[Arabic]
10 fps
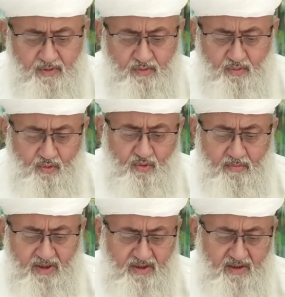
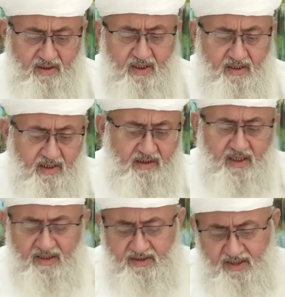فمنه من
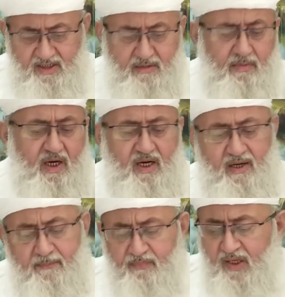أراد أن
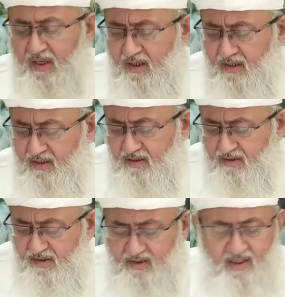يجمع
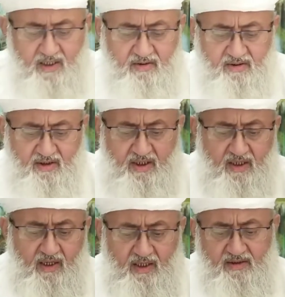آه،
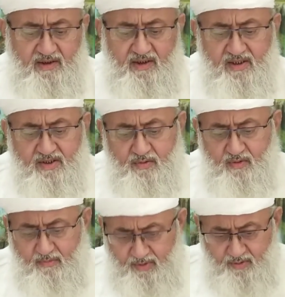نقاط الحديث